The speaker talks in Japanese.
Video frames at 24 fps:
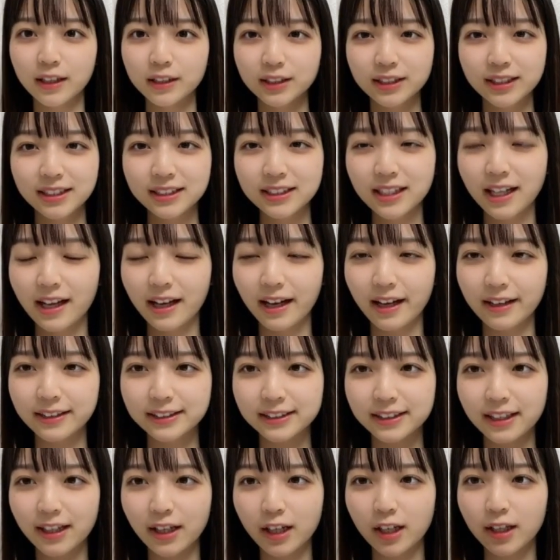それじゃあ明
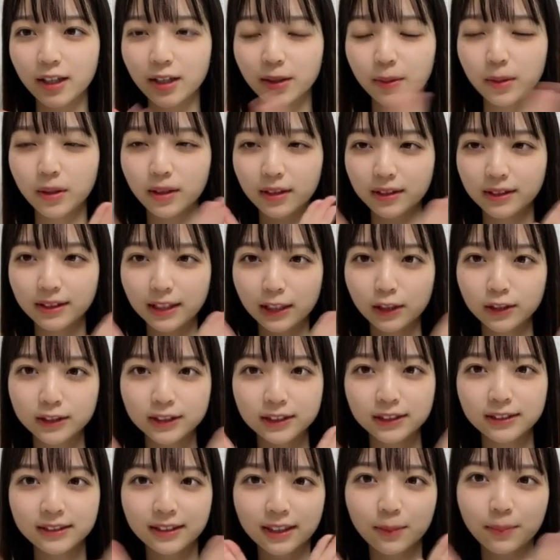日楽
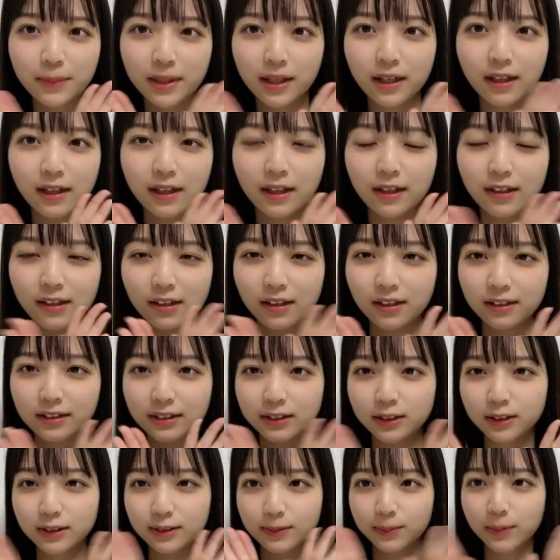しんできま
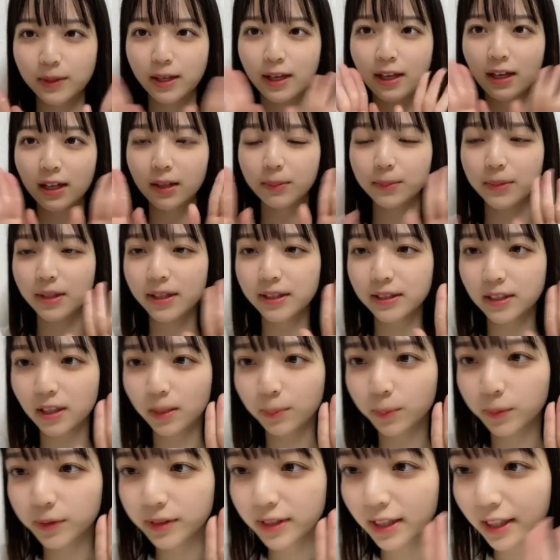す皆
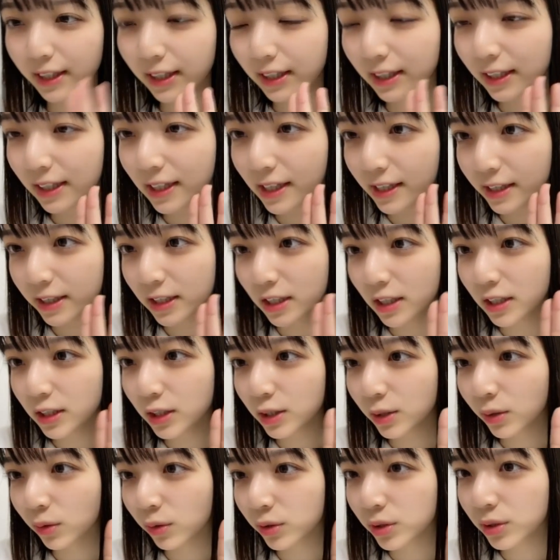さんもぜひいい一
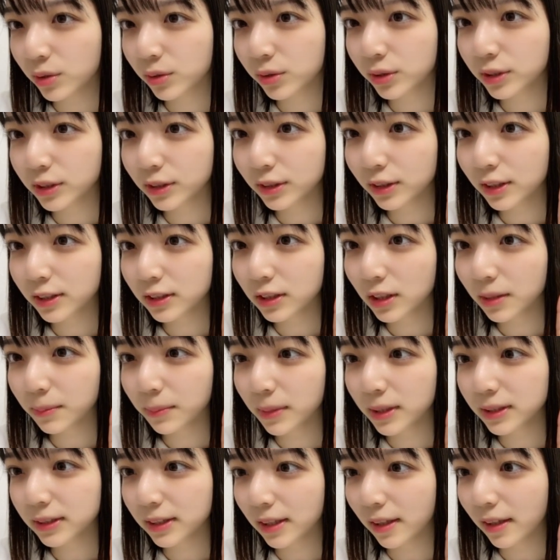日をお過ごしください
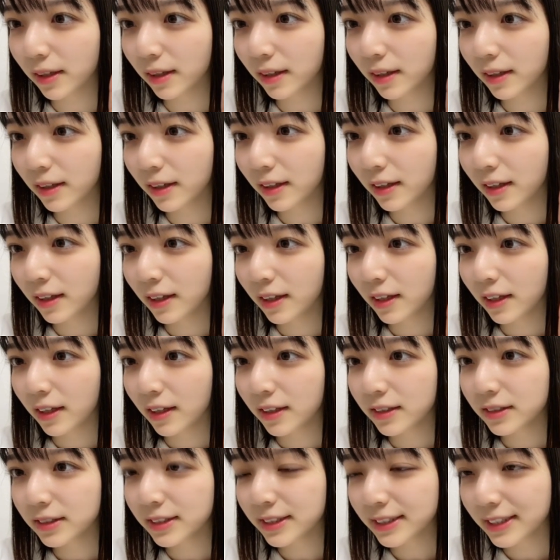まして
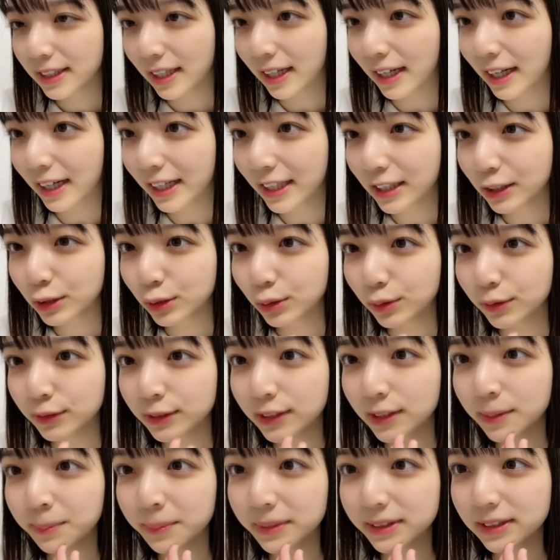それじゃあありがとうご
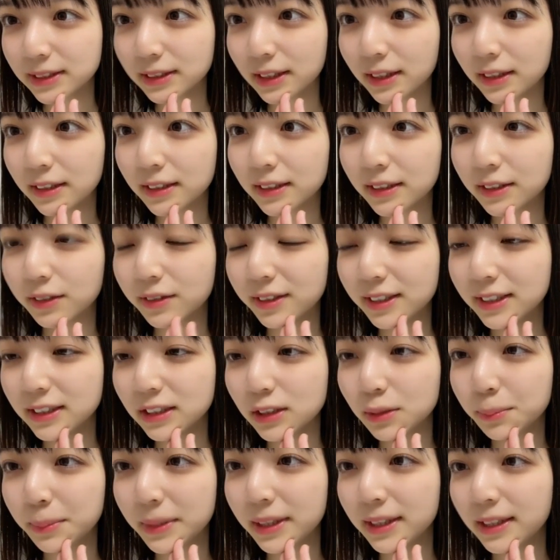ざいましたおや
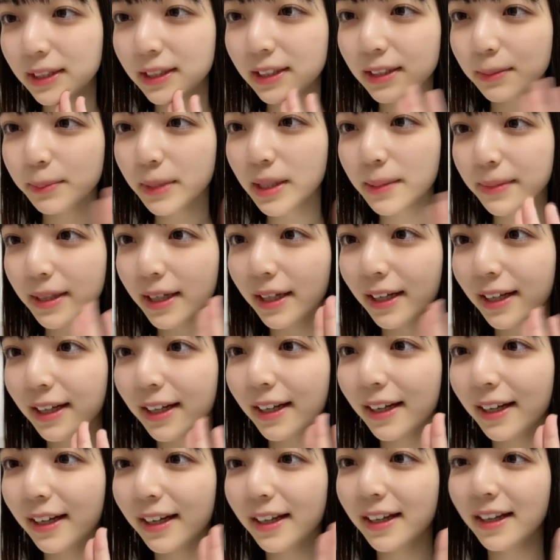すみ
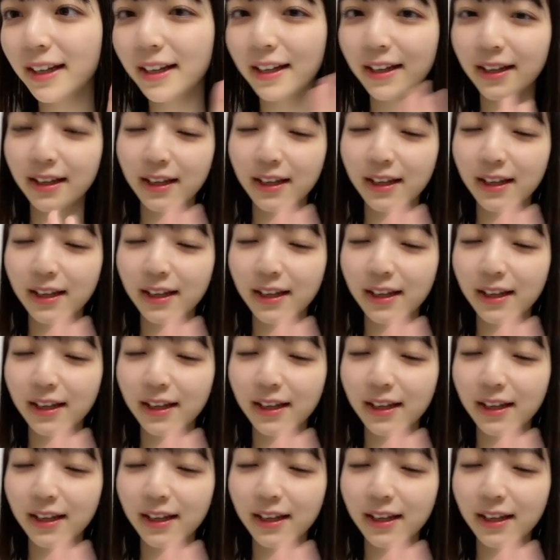バイバーイ